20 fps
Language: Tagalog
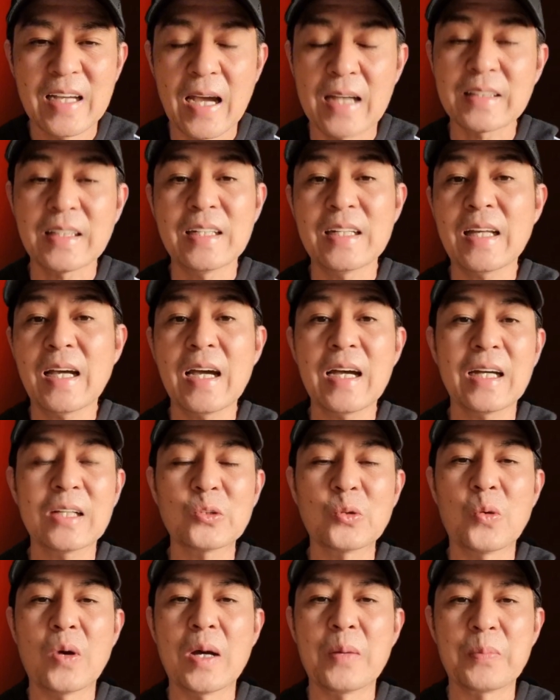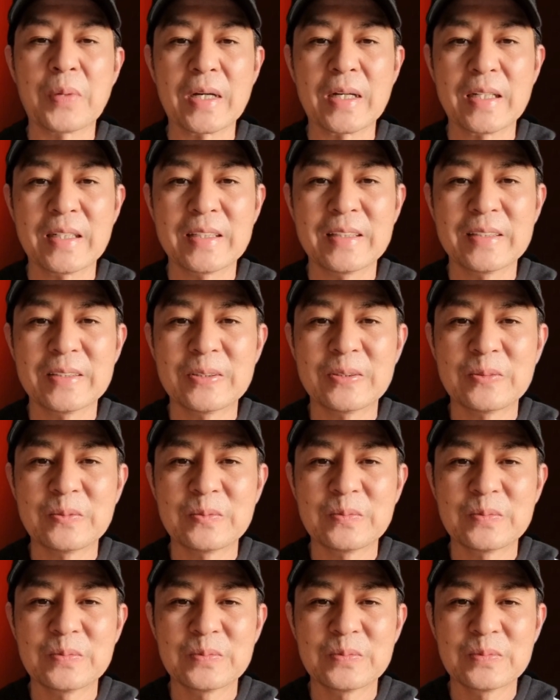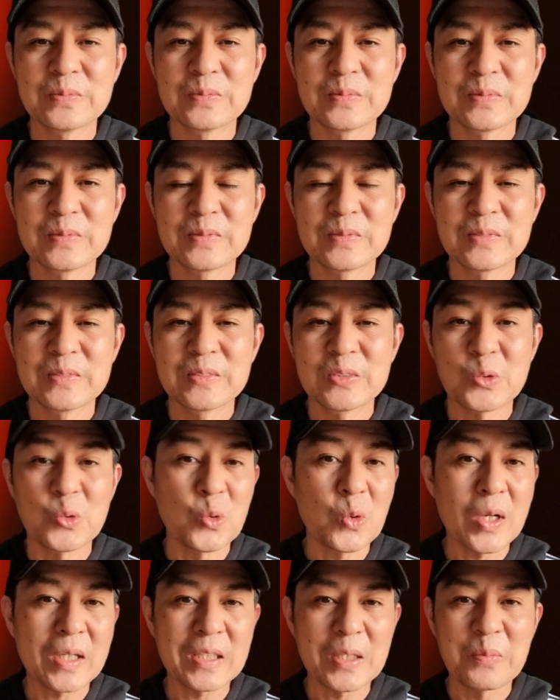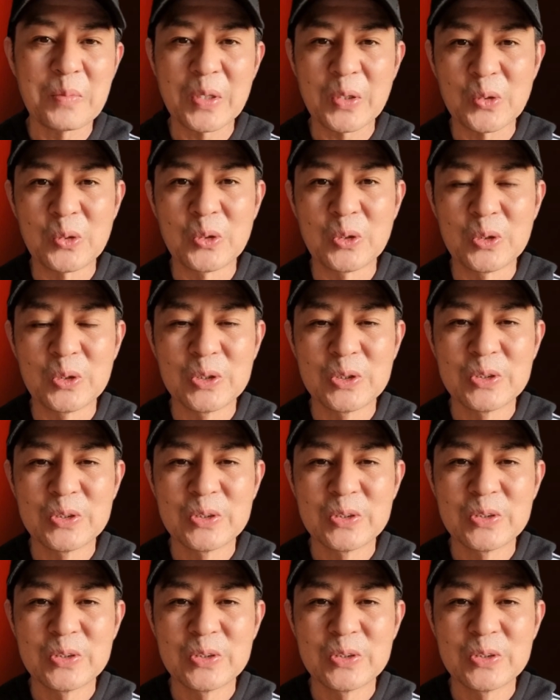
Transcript: At ang nakakatuwa pa, yung katabi ko